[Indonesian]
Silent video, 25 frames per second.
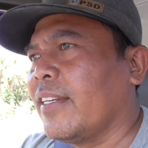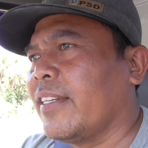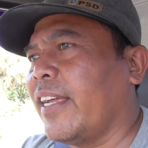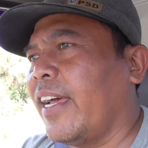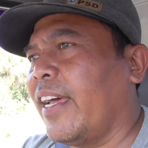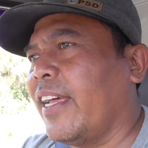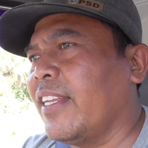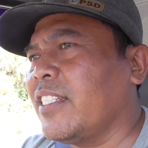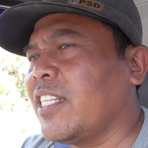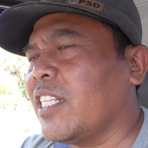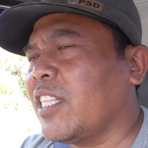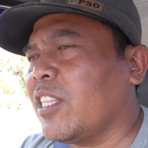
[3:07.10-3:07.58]

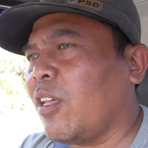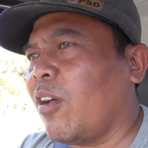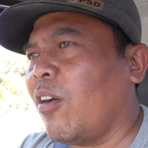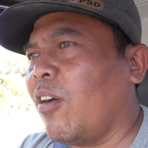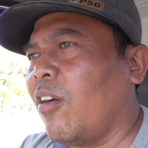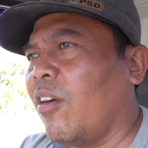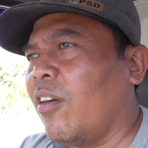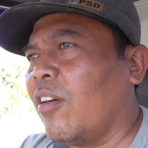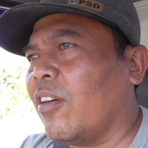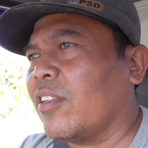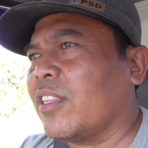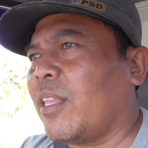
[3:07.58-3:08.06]
dan
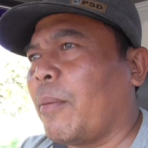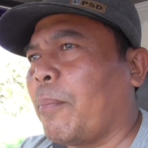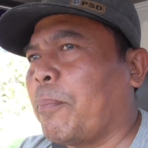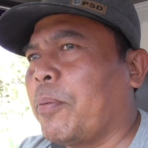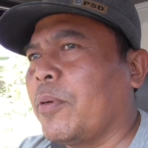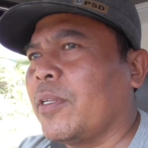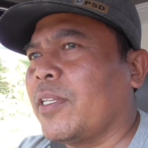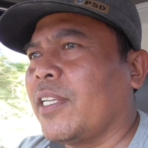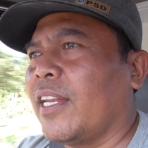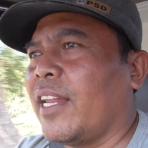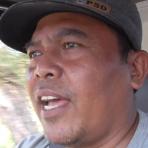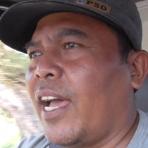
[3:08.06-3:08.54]
stok
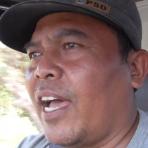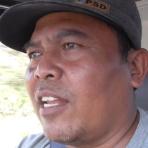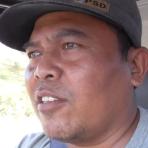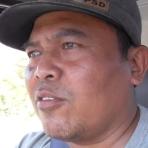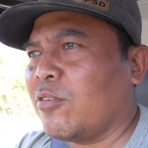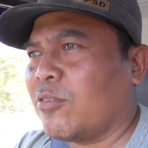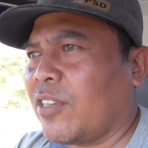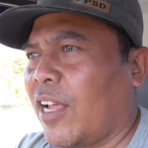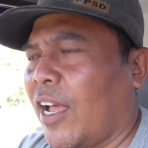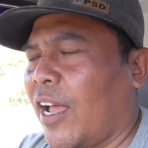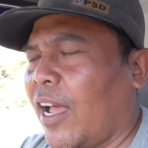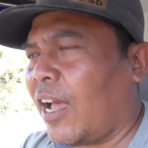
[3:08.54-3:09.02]
tebu di
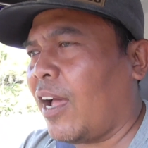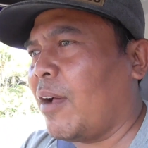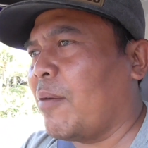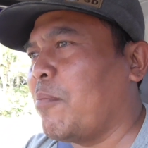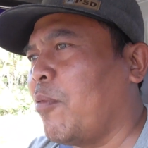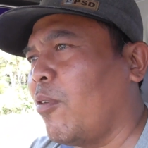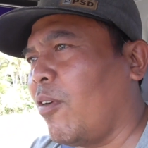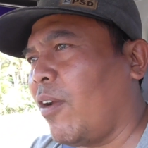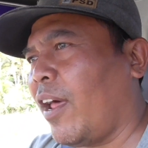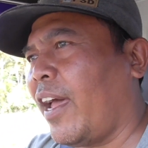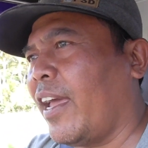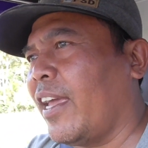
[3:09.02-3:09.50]
lahan
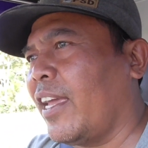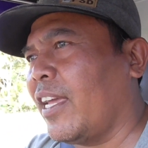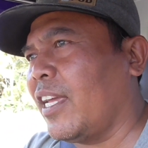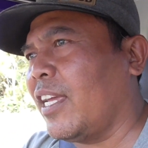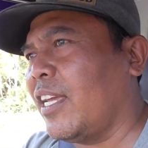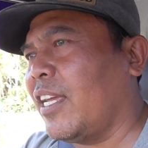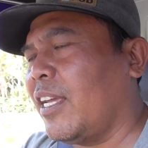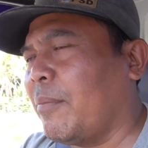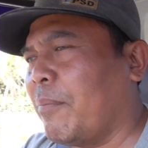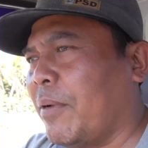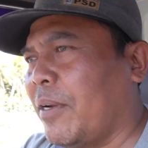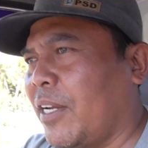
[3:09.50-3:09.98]
sudah
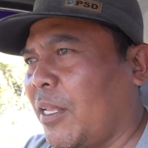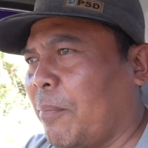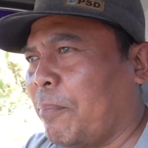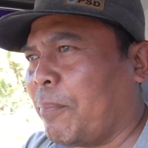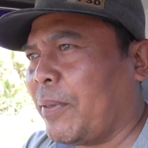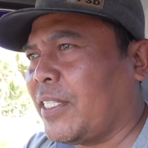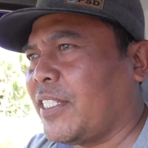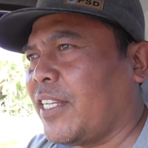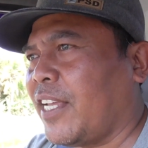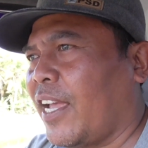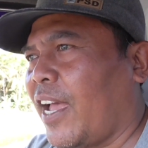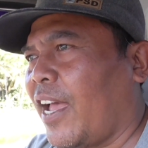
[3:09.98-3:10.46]
mulai
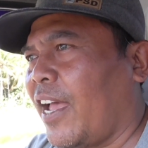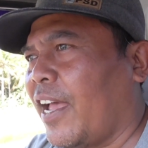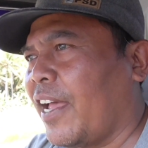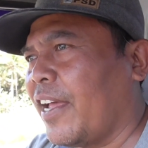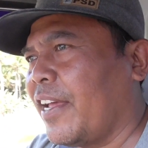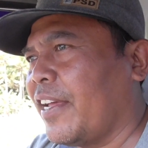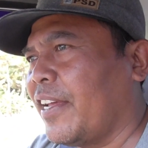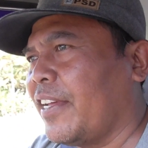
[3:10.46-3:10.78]
menipis ya